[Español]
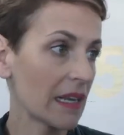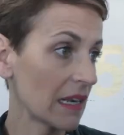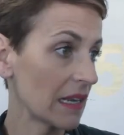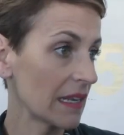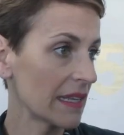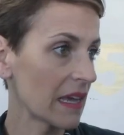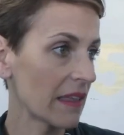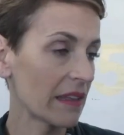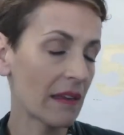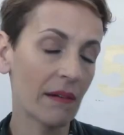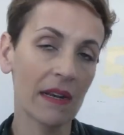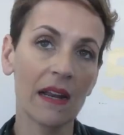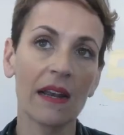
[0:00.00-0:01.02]
en el Día de
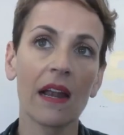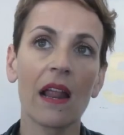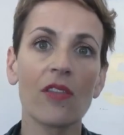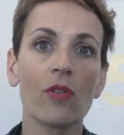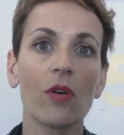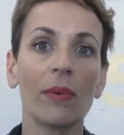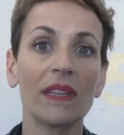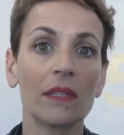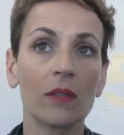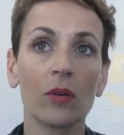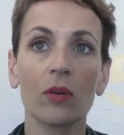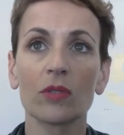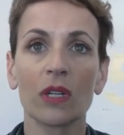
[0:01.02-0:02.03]
Navarra en el año
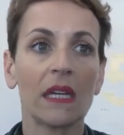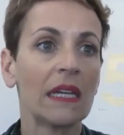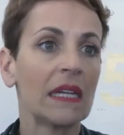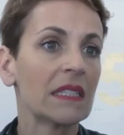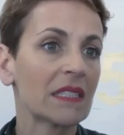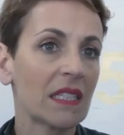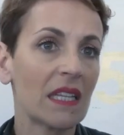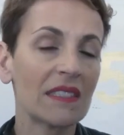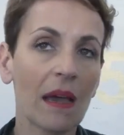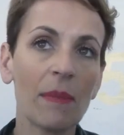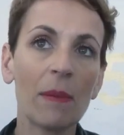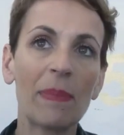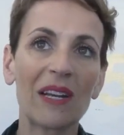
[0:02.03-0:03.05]
22.
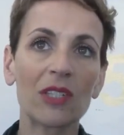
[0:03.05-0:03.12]
70.000